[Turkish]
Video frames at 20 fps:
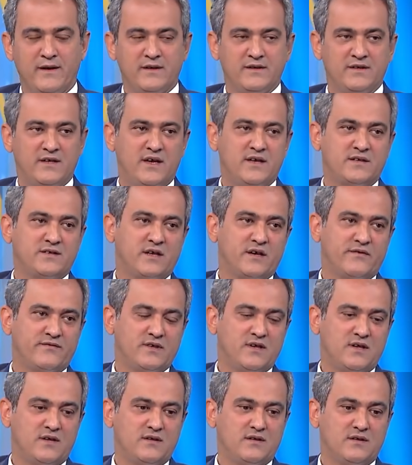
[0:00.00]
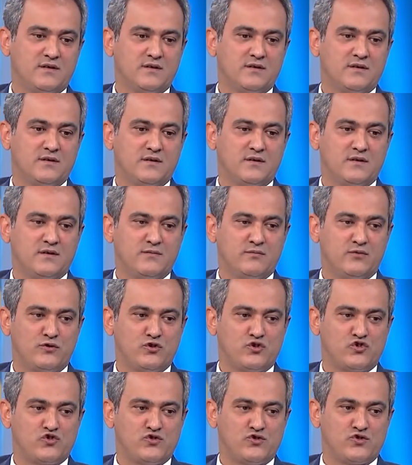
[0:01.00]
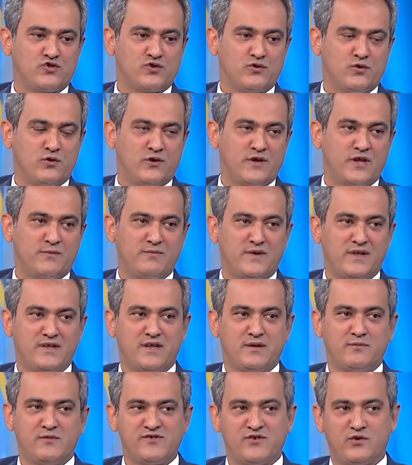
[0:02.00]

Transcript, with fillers: Diğer taraftan biliyorsunuz öğretmenlerimiz,